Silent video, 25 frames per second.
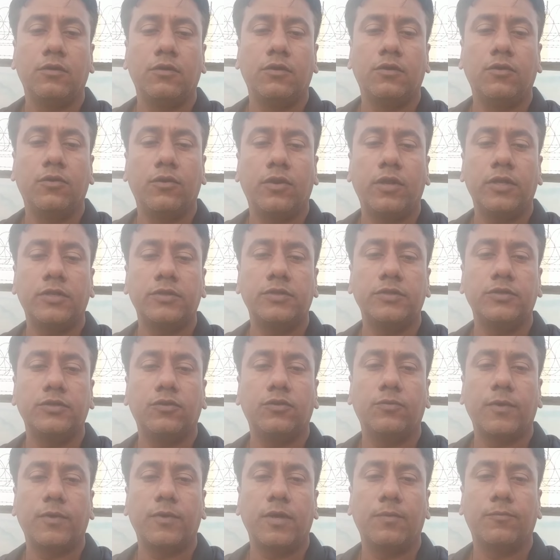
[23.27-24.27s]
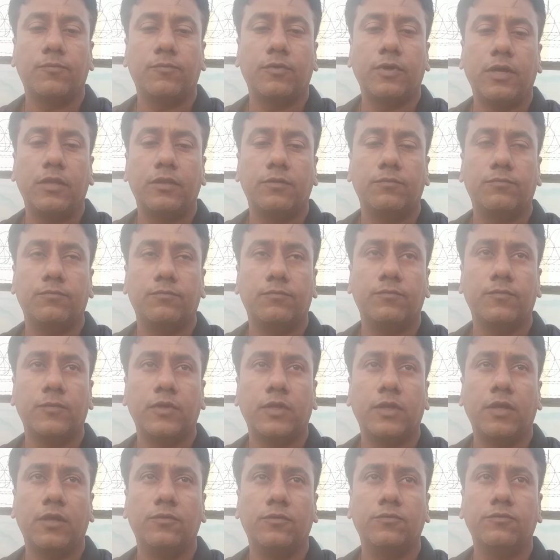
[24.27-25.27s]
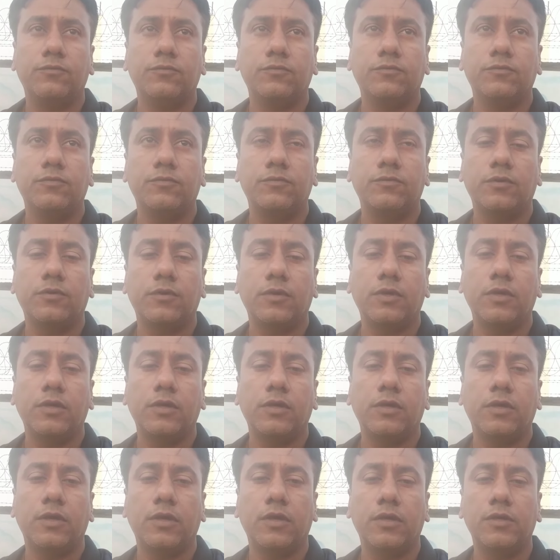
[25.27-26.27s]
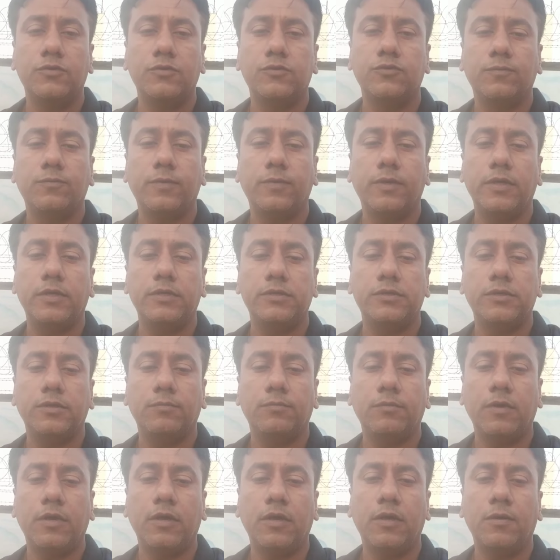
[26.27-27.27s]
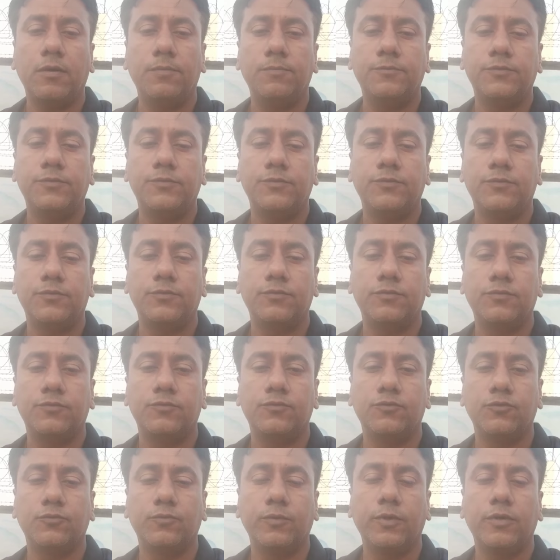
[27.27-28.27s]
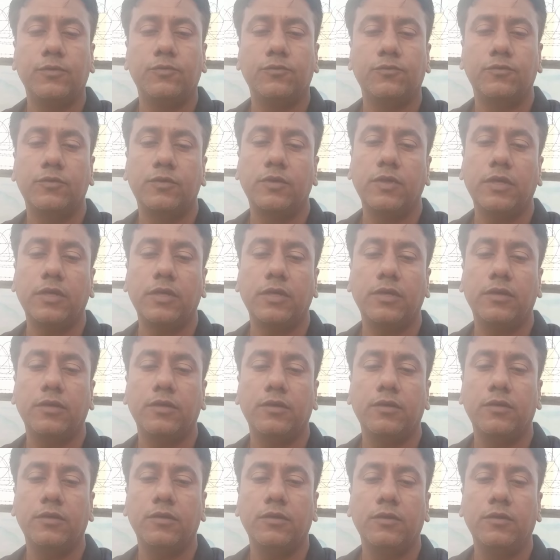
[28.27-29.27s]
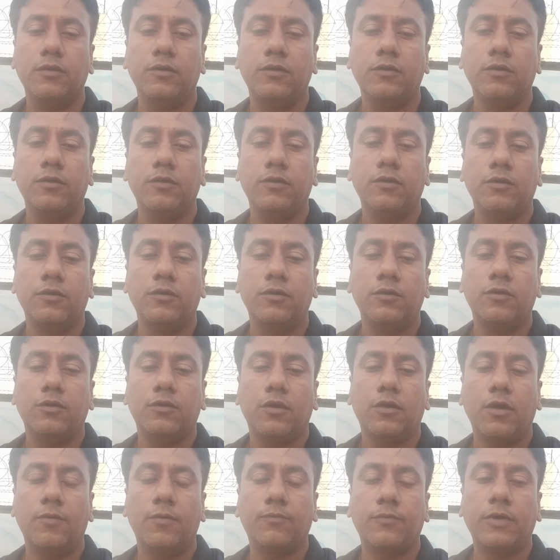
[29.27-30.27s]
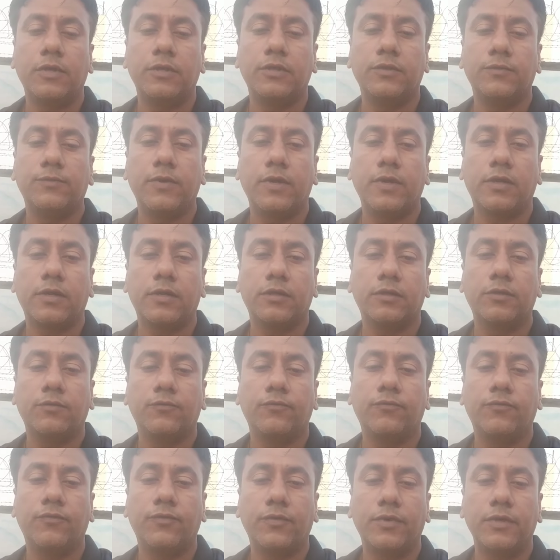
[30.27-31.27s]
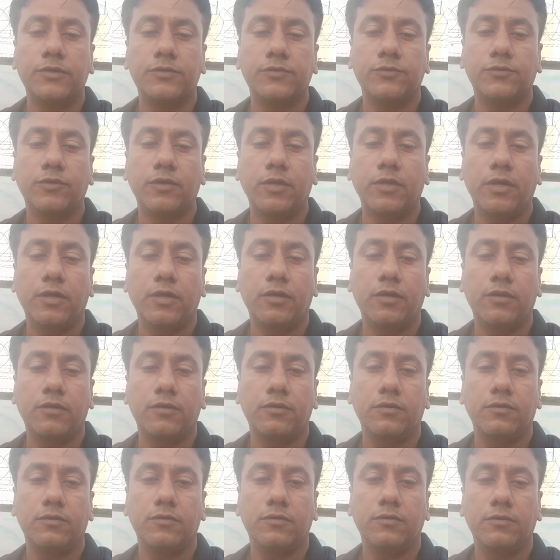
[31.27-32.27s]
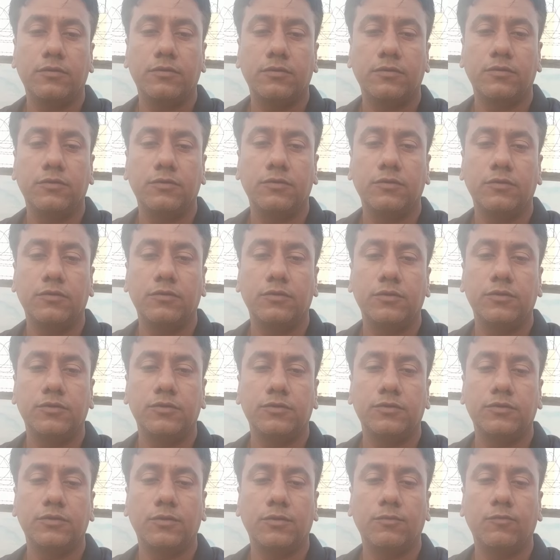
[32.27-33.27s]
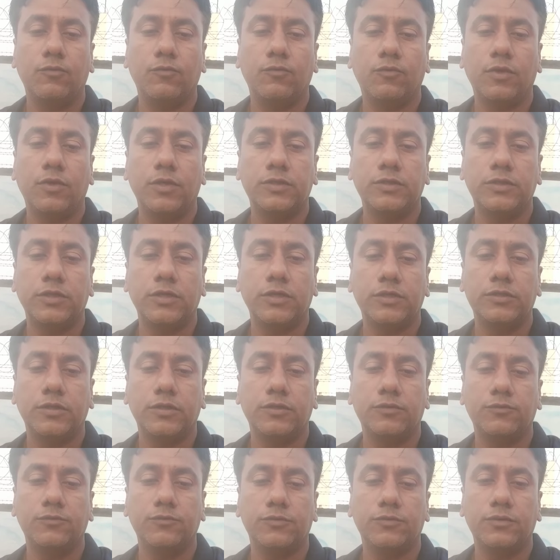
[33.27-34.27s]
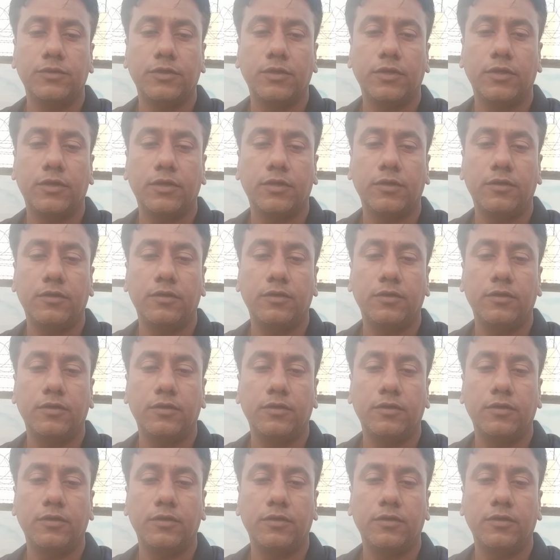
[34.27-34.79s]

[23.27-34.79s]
और एक चीज़ और मैं आपको याद बता दूं कि हर सुबह जब आप सुबह उठते हैं आपका दिमाग एकदम फ्रेश होता है सब लोग अच्छा अच्छा सोचते हैं